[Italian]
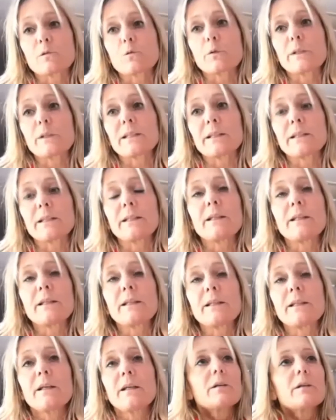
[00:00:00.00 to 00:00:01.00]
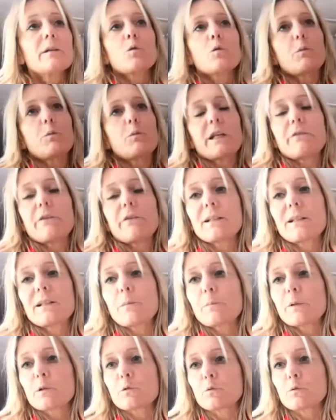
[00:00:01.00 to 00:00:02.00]
quindi non puoi arrivare
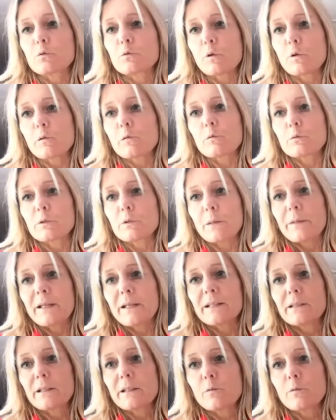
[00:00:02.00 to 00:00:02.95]
dappertutto assolutamente,